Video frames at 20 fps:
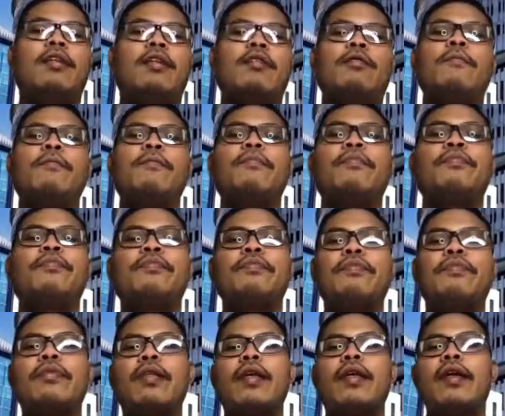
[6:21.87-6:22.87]
itu.
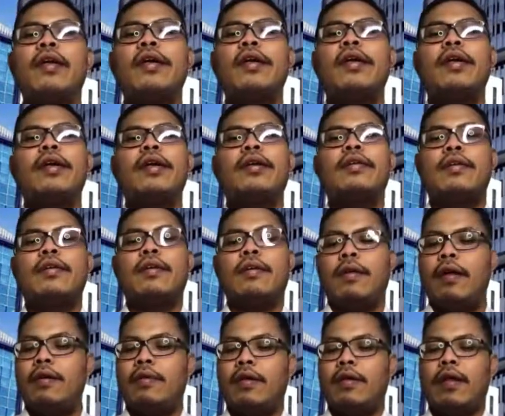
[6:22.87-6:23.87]

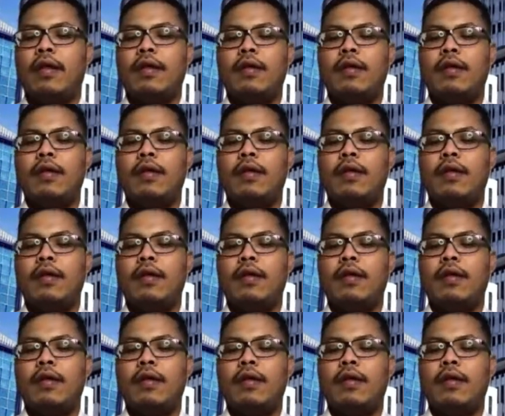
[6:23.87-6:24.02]
Eh salah.